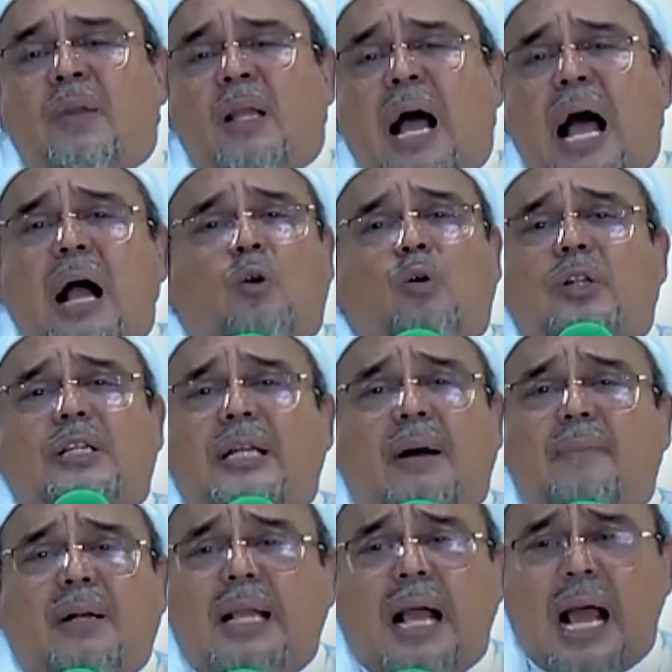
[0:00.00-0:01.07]
aku
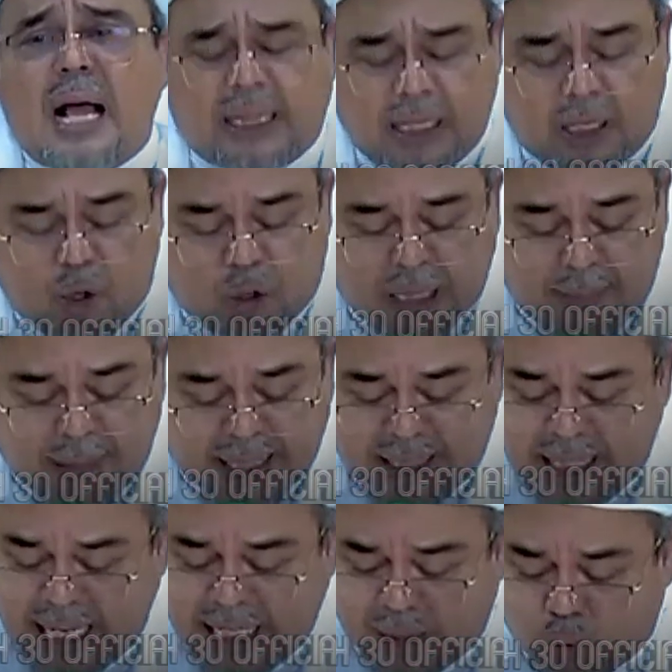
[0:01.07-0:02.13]
tidak melihat di kota
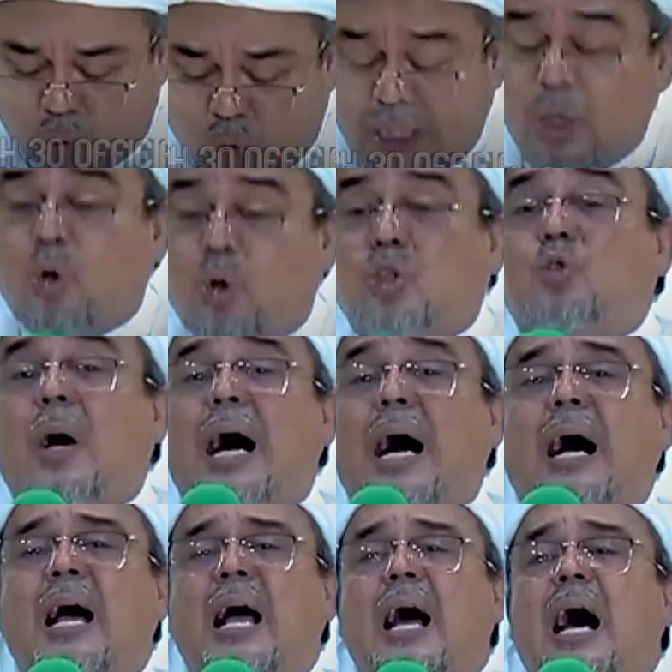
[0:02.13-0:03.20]
Madinah itu li
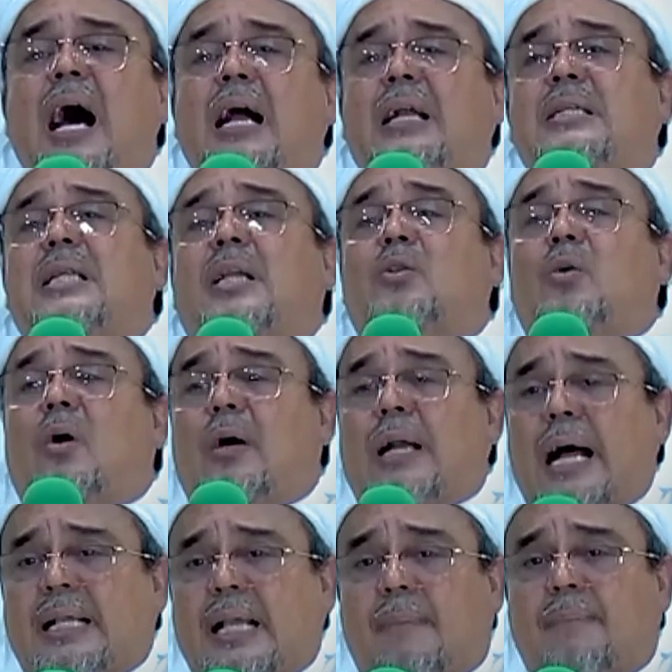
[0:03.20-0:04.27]
uswah ada satu
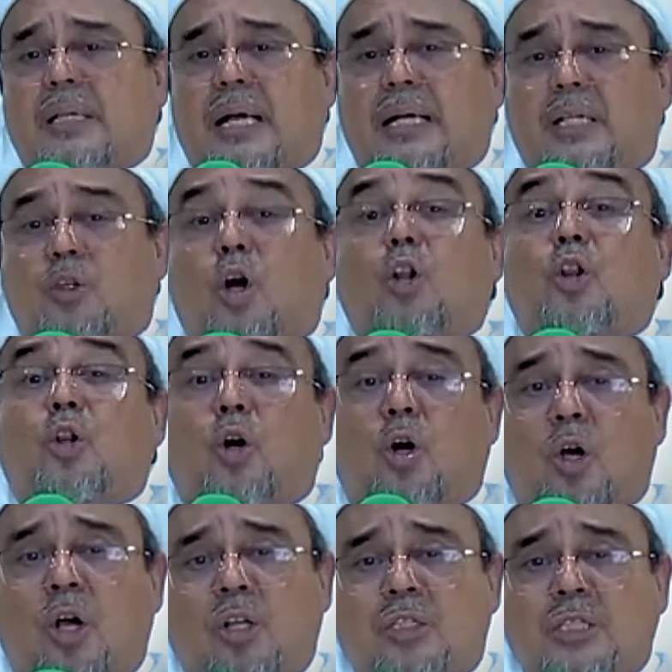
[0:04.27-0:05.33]
orang yang menjadi contoh
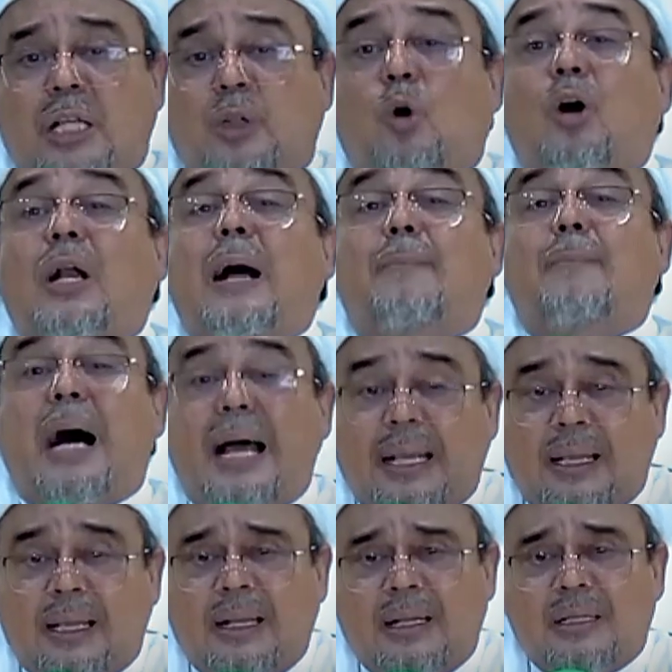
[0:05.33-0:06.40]
satu orang
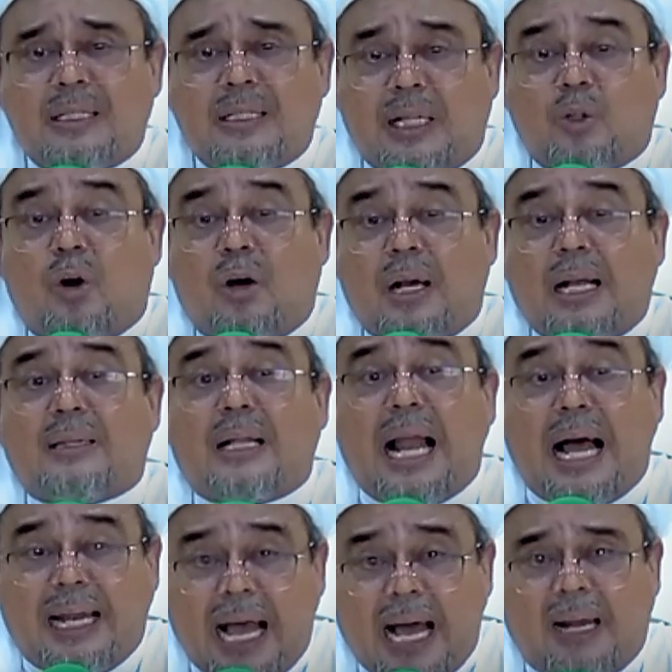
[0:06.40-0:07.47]
baik satu orang
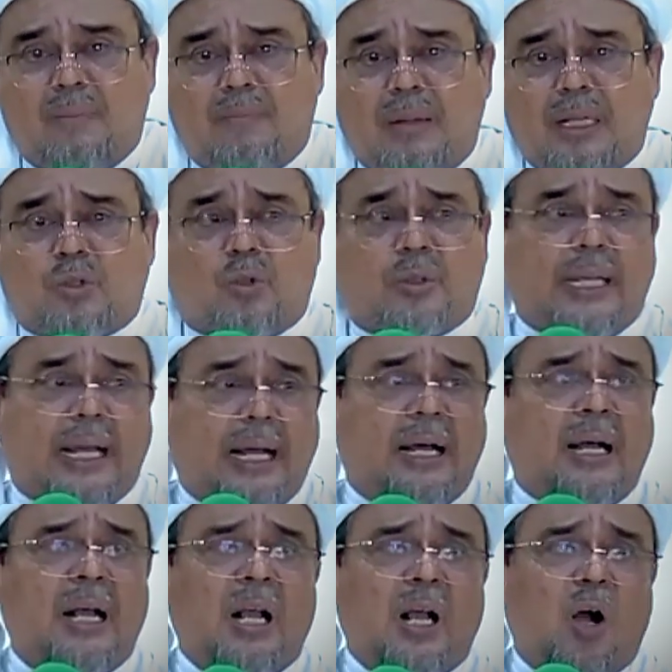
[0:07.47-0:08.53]
teladan maksudnya
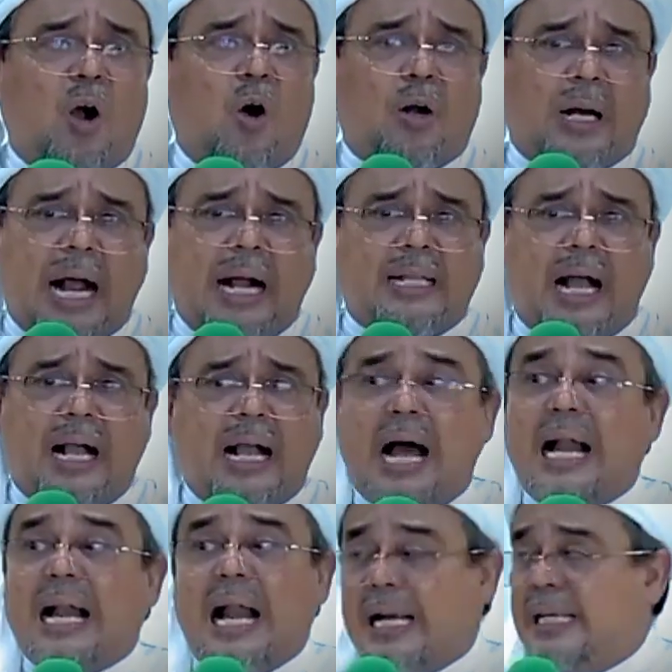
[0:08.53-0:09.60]
orang yang
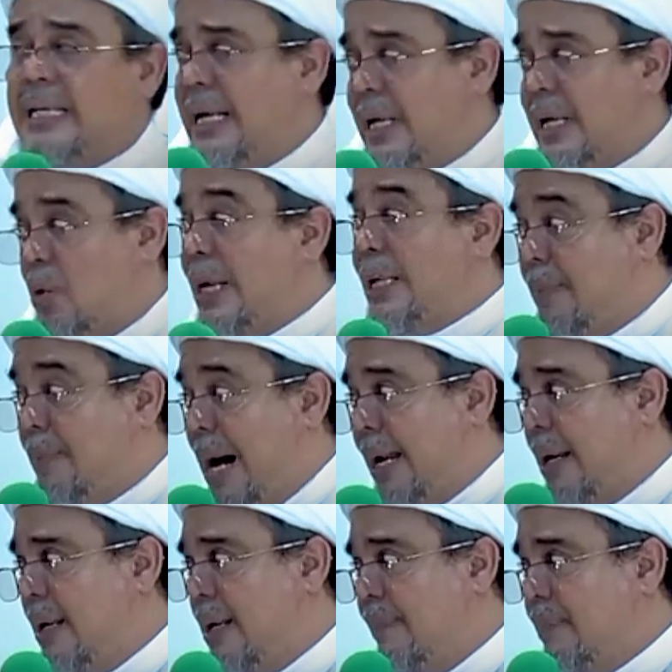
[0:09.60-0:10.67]
nggak lari dari
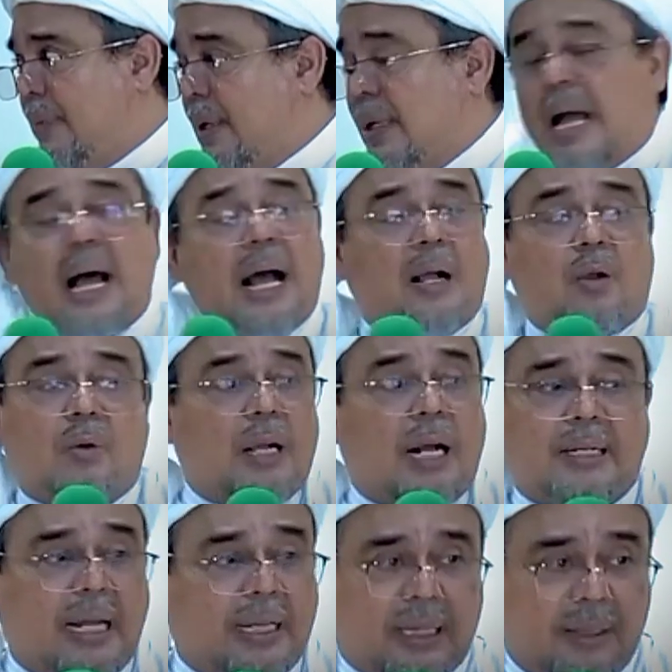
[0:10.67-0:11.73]
kewajiban Enggak, aku enggak
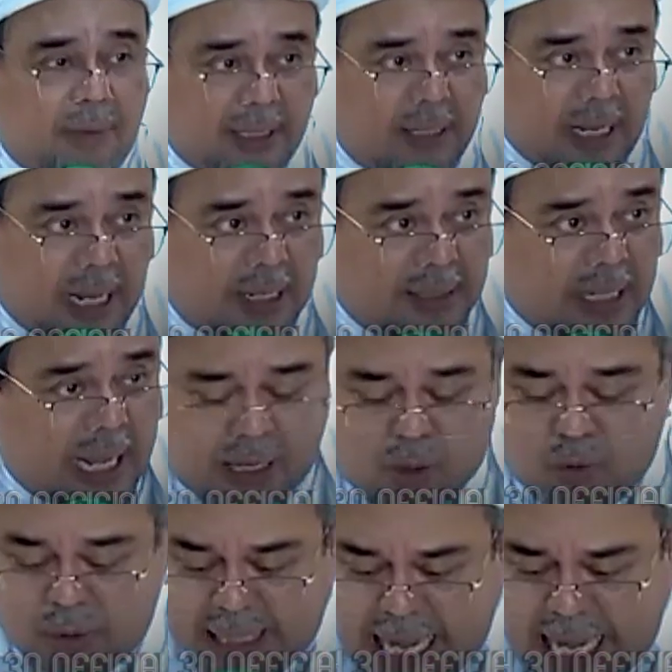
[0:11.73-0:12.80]
lihat di Madinah. Yang
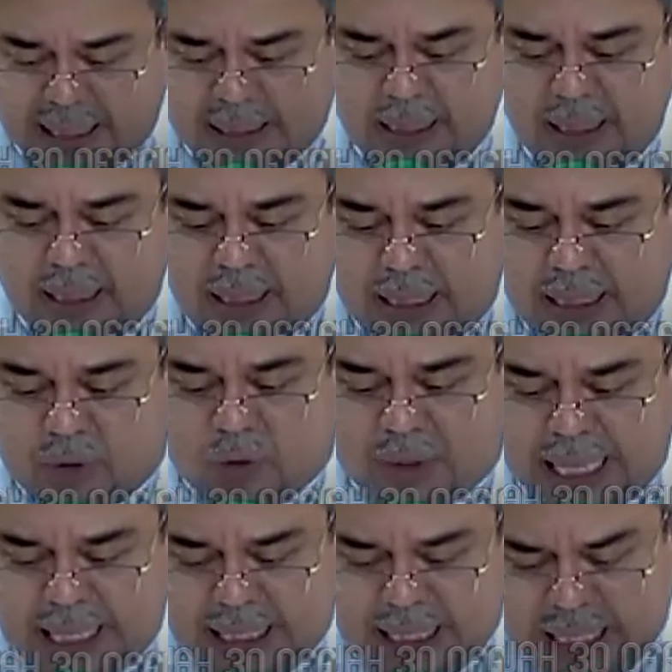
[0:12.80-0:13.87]
aku lihat itu
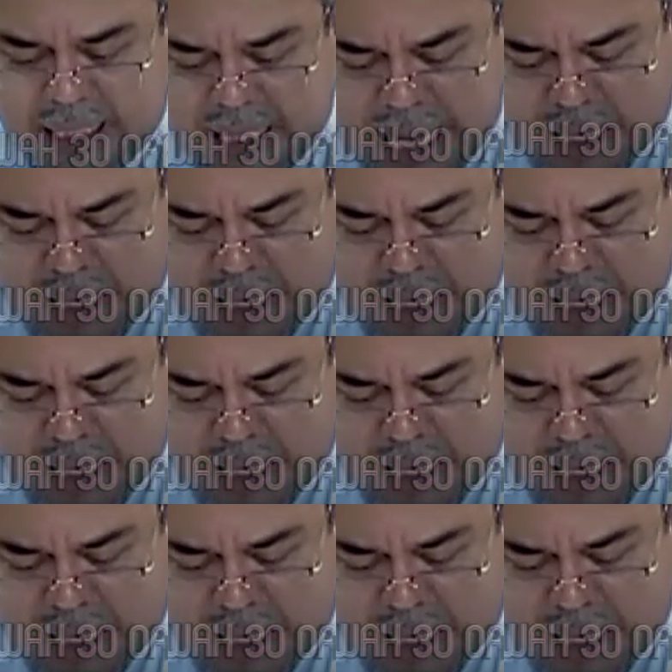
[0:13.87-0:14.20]
tadi illa